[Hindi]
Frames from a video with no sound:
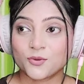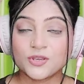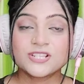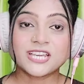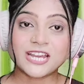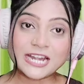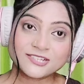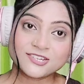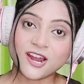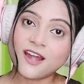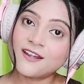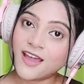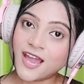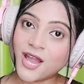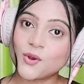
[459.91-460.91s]
कोई
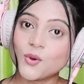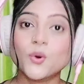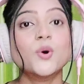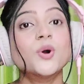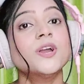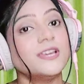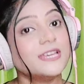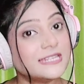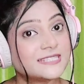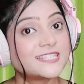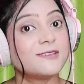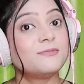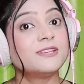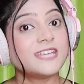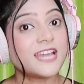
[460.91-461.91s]
छेड़छाड़ ना हो
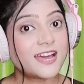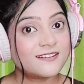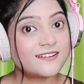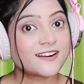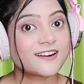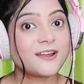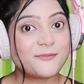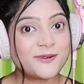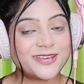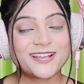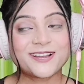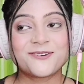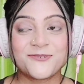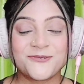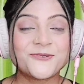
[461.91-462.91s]
इसकी भी ध्यान रखना
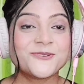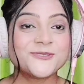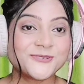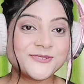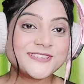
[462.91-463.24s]
पड़ेगा उनको